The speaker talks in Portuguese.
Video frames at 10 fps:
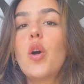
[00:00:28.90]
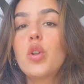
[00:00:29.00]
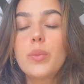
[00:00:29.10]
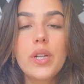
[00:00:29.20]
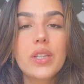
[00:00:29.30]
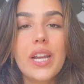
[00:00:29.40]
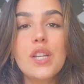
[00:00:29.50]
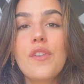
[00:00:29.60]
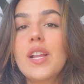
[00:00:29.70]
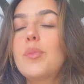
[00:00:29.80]
O número 3
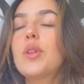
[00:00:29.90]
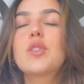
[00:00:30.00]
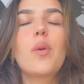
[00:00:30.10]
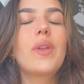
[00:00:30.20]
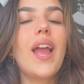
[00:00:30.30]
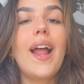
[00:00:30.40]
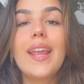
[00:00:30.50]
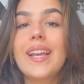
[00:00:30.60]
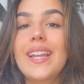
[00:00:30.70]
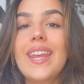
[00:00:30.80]
fala muito sobre
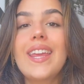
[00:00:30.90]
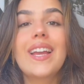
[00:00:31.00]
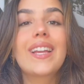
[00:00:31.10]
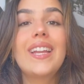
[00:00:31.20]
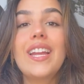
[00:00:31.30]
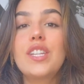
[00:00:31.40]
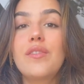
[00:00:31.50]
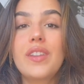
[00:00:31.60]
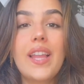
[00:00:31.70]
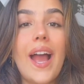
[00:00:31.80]
alegria,
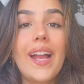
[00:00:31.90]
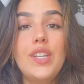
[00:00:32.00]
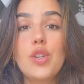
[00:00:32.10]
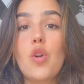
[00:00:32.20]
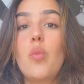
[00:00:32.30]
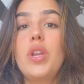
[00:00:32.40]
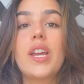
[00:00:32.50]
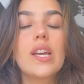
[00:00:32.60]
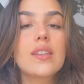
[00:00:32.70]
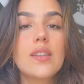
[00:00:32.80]
criatividade,
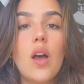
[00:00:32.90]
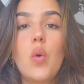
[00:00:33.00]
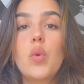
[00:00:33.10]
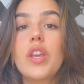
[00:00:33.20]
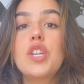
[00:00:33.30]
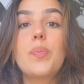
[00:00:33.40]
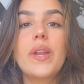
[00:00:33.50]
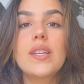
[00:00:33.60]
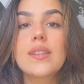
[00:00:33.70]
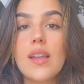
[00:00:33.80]
comunicação,
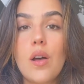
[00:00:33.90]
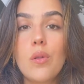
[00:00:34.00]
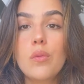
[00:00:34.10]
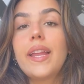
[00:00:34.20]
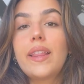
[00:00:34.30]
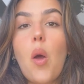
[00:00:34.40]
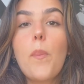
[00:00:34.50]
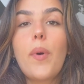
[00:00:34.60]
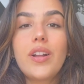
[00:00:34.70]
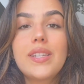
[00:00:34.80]
expressão. Então
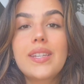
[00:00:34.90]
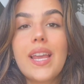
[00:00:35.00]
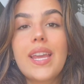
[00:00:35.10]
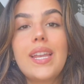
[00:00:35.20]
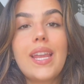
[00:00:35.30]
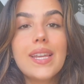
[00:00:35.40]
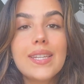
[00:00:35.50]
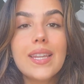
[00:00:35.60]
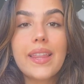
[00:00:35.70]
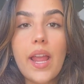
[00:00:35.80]
pode ser que
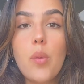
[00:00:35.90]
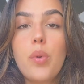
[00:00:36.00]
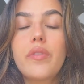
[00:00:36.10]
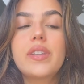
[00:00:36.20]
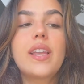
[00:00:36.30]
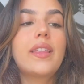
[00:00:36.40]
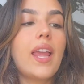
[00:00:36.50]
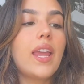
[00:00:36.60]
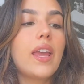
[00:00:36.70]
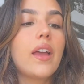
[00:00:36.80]
nesse tempo você
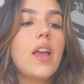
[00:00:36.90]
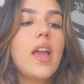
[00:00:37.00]
tenha